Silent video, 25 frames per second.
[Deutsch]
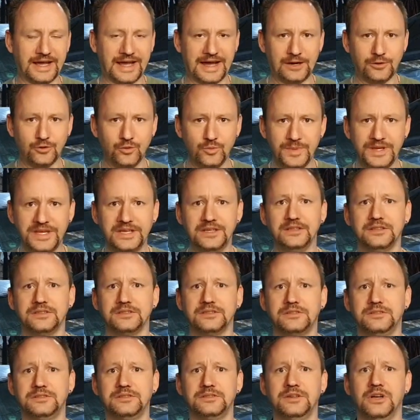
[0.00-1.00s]
Raum hinten
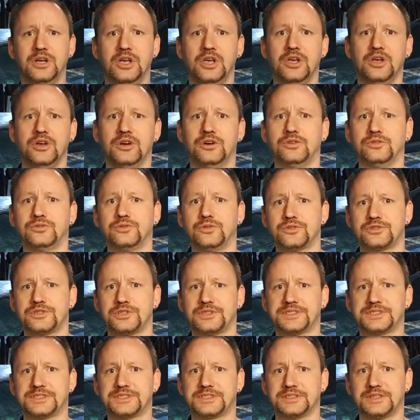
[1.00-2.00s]
und durch
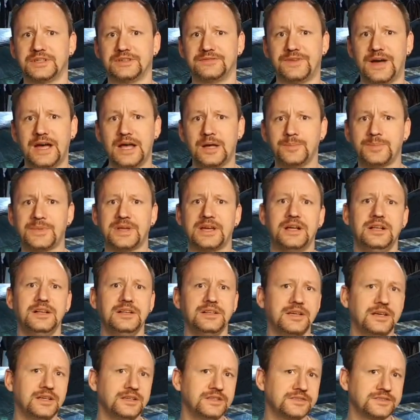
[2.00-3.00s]
das warm,
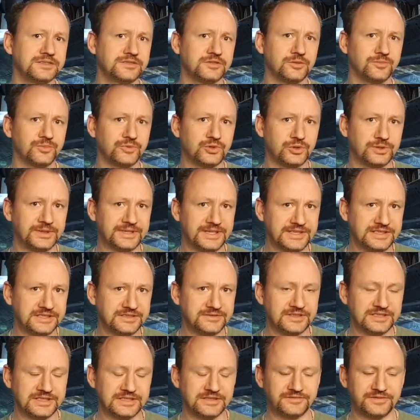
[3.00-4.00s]
kalt alles kommt
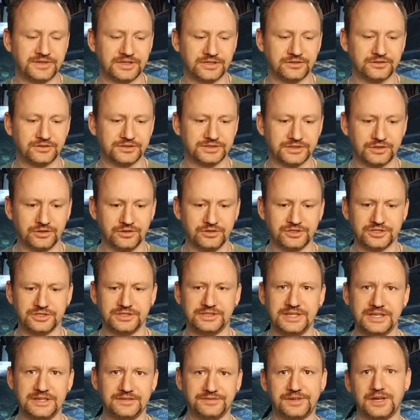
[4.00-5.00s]
Kondenswasser, fängt aus
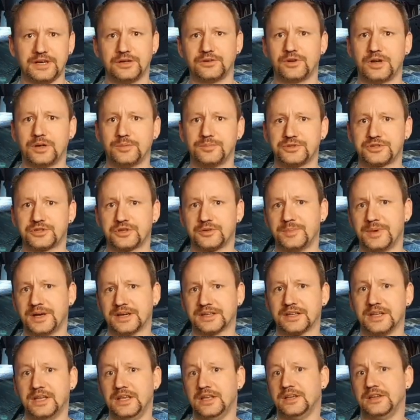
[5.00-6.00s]
Rostet. Die Erfahrung habe ich
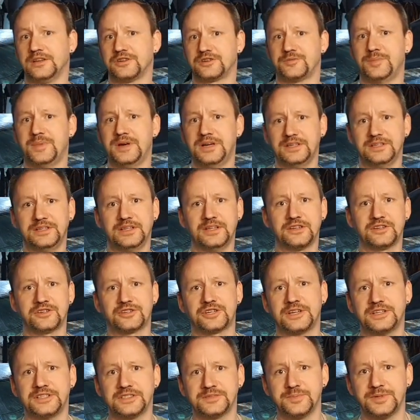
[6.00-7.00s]
gemacht. Ich mache deine
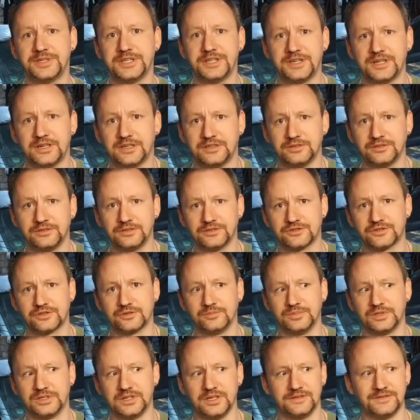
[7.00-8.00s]
Scheiß mit deinen Autos
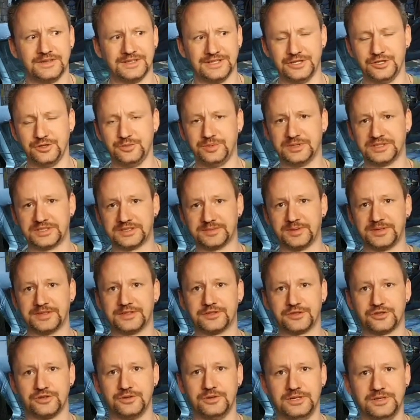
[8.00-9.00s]
schon mittlerweile über
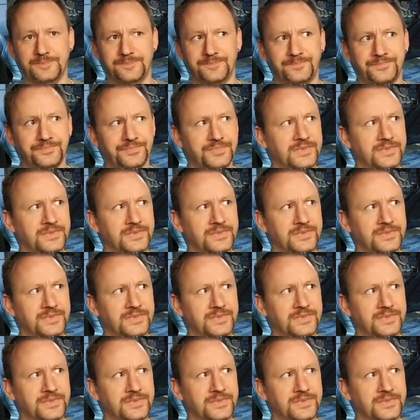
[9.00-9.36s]
20 Jahre.